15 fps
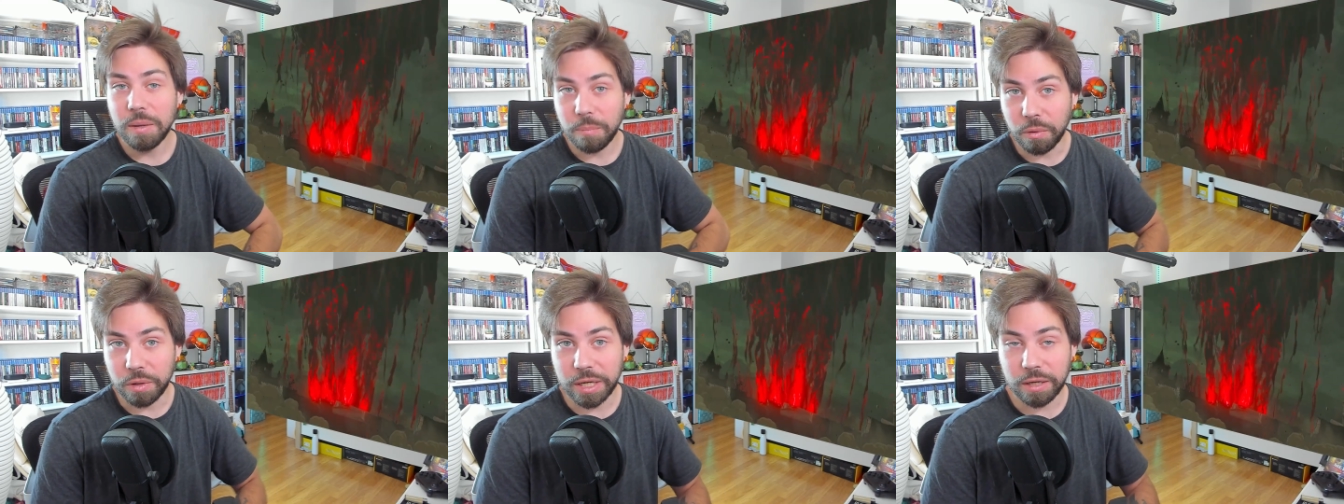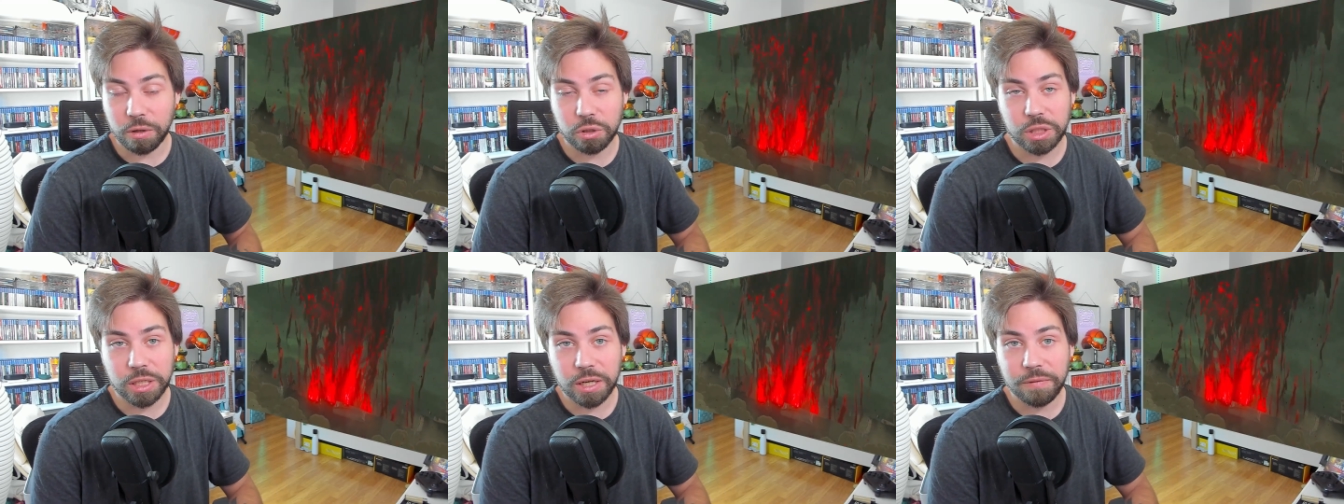Podría
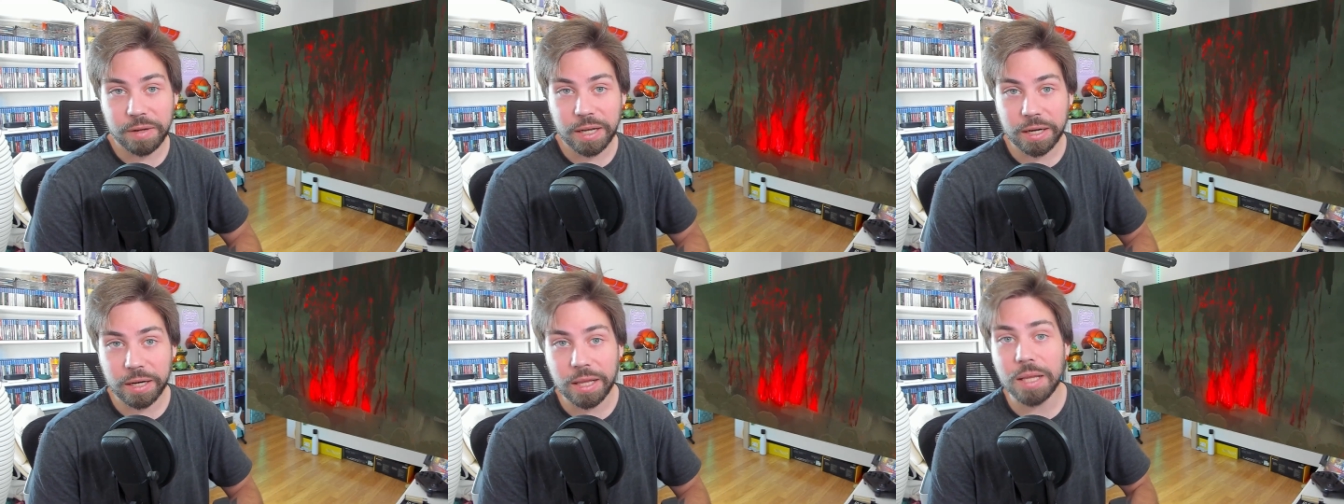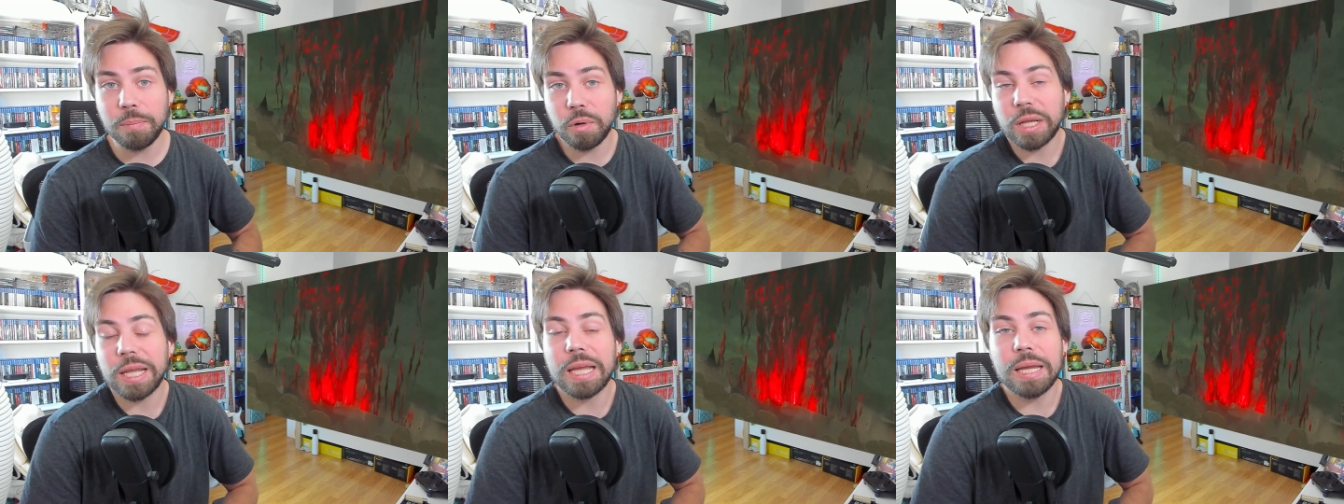no significar nada
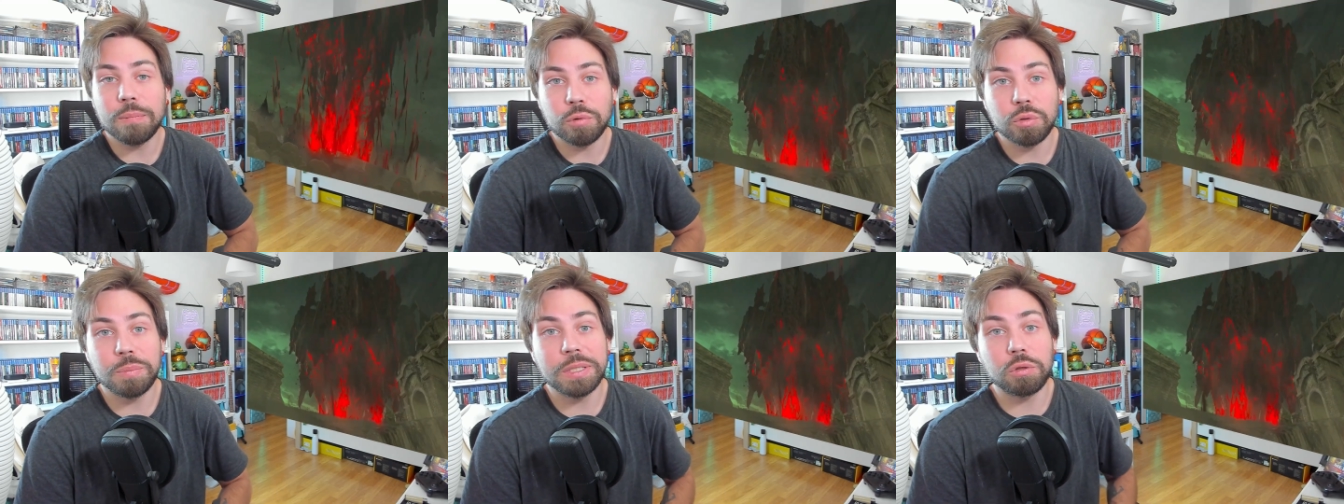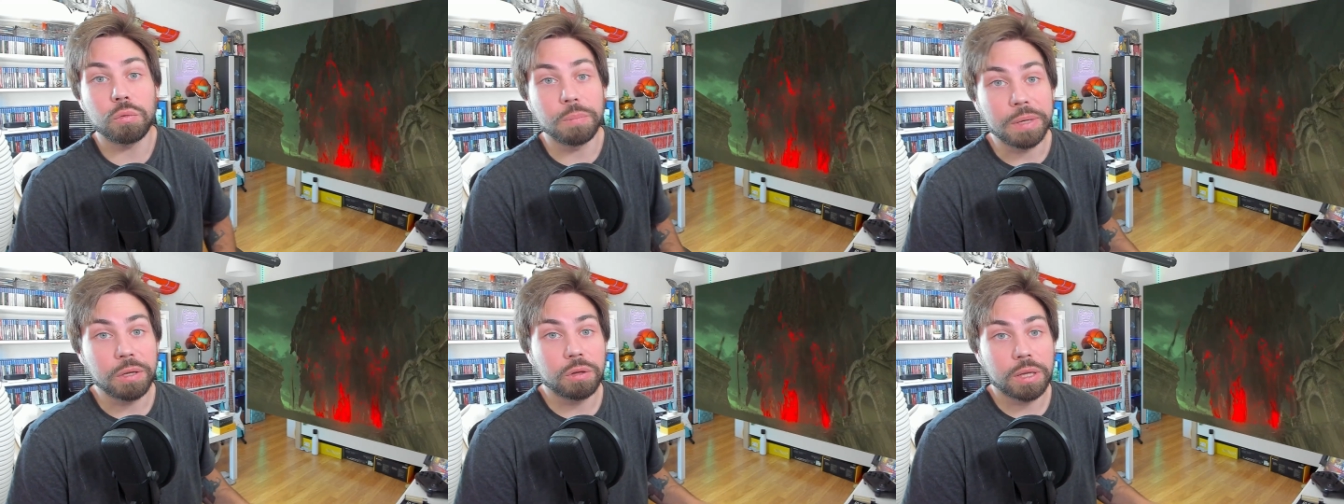porque hemos visto
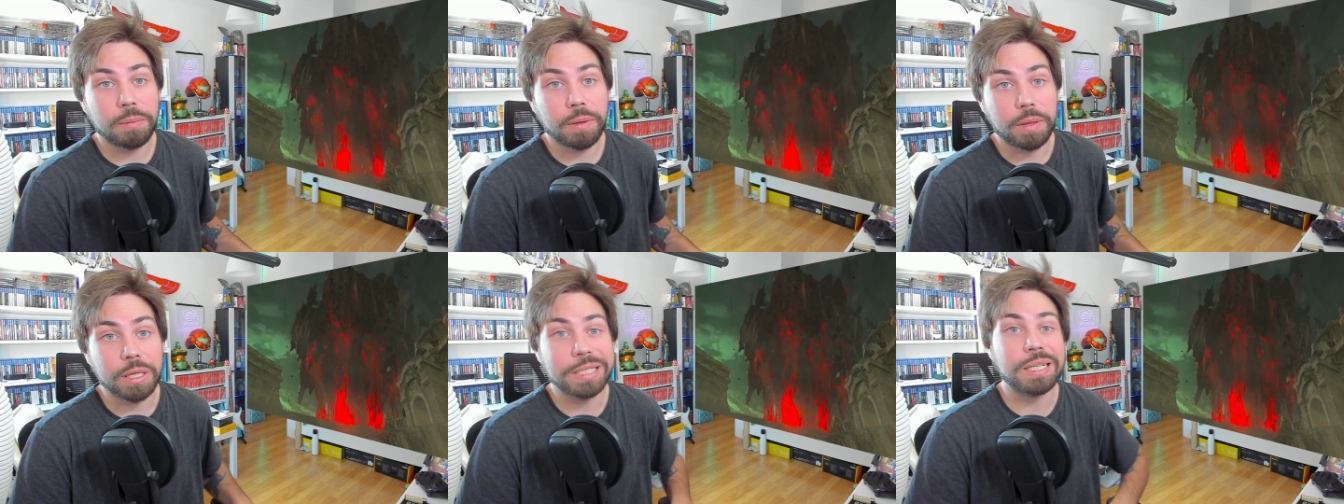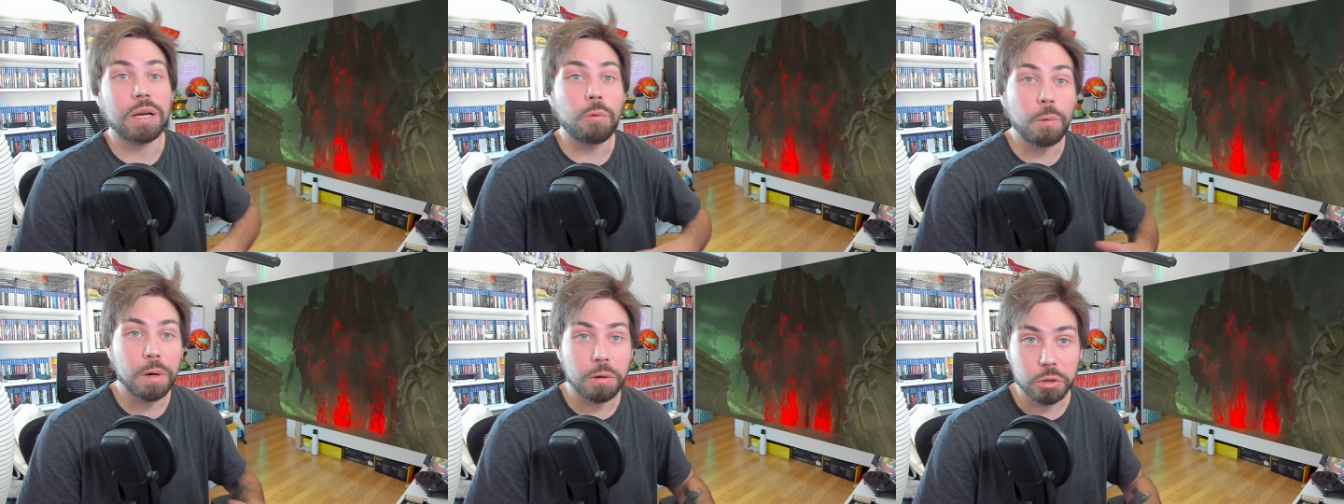un millón de veces que
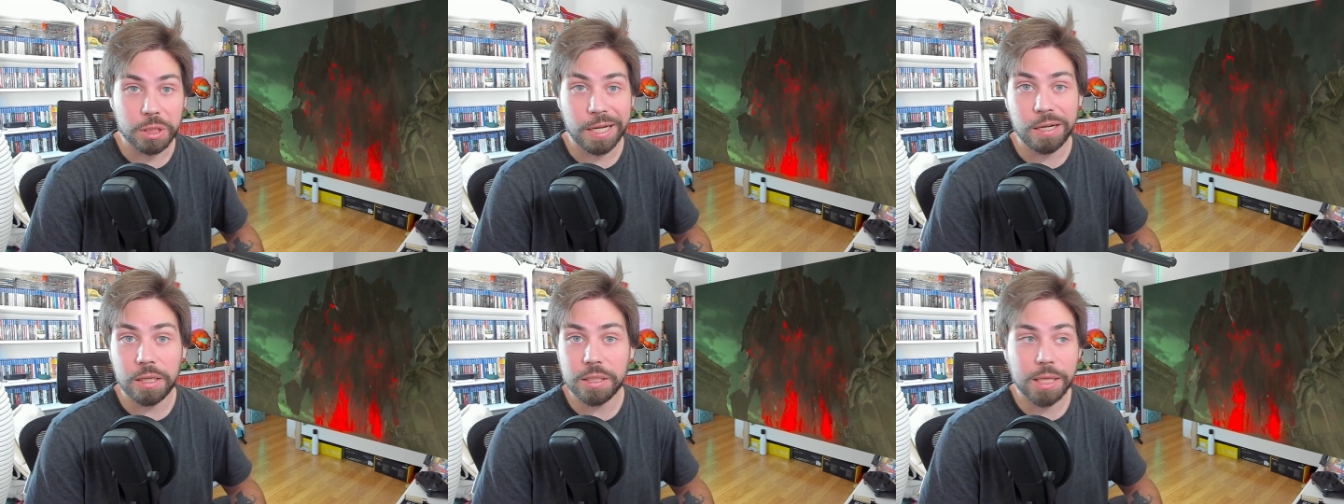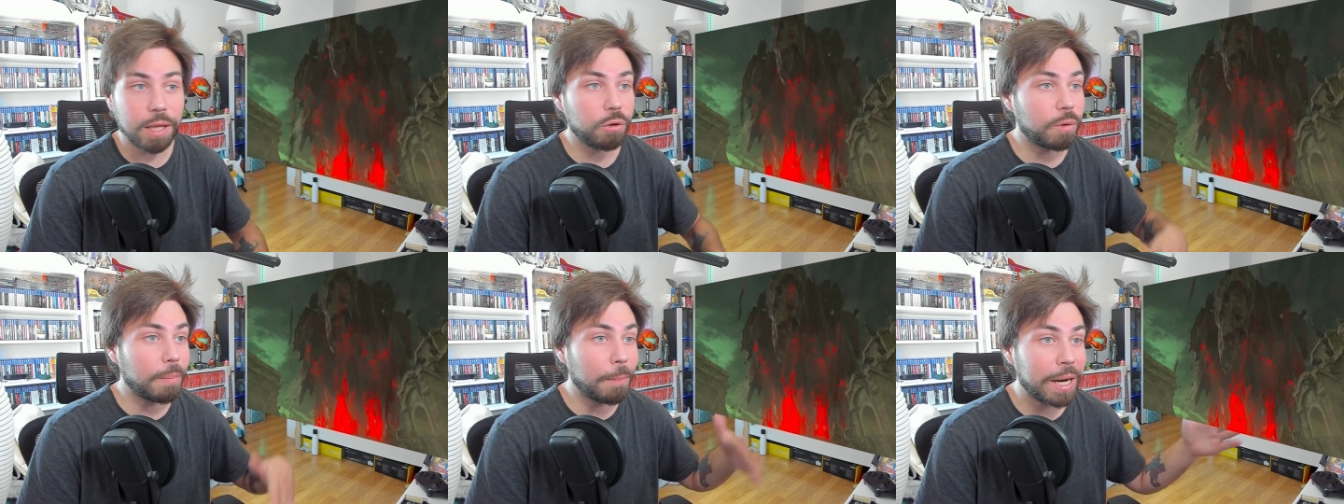juegos se han
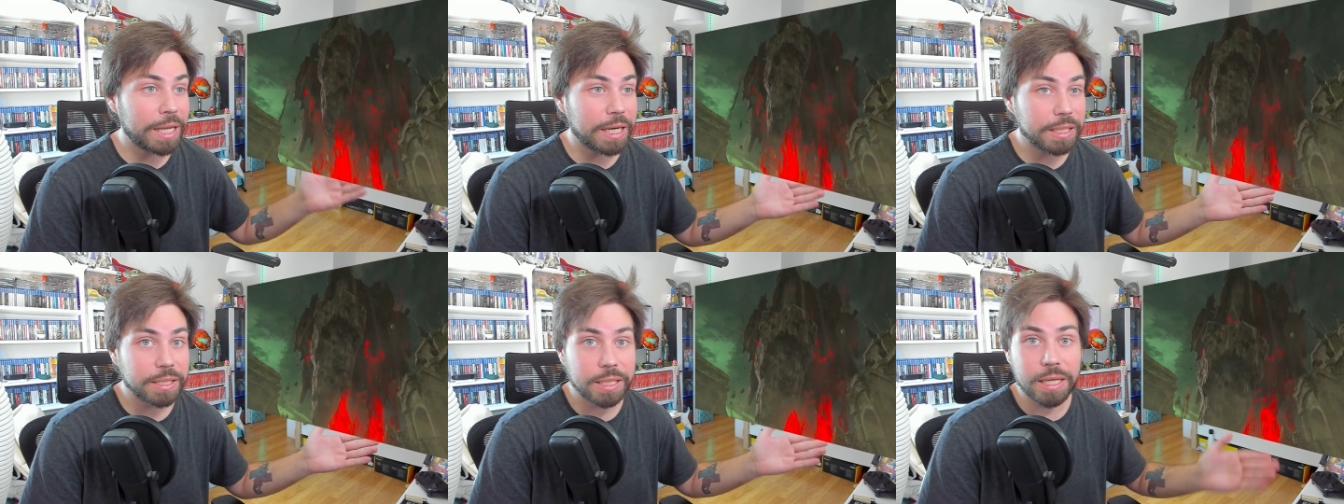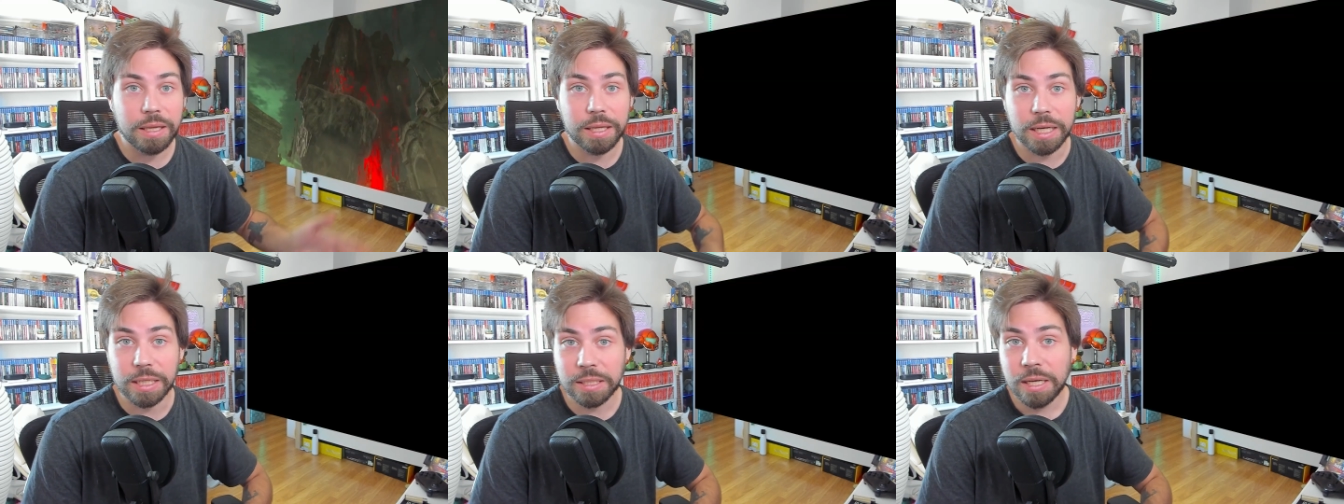listado en varias
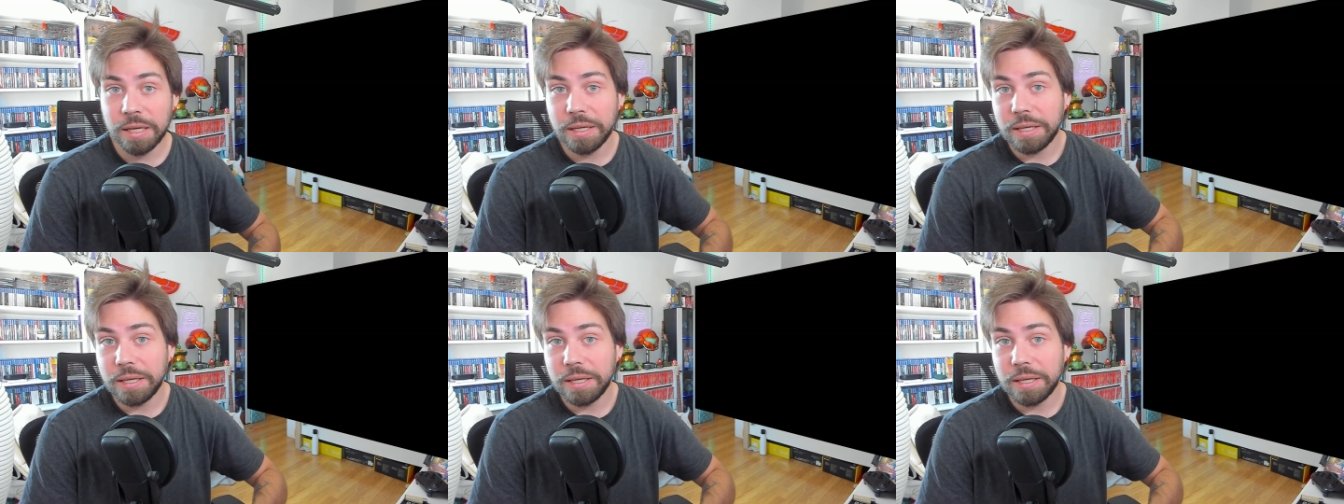tiendas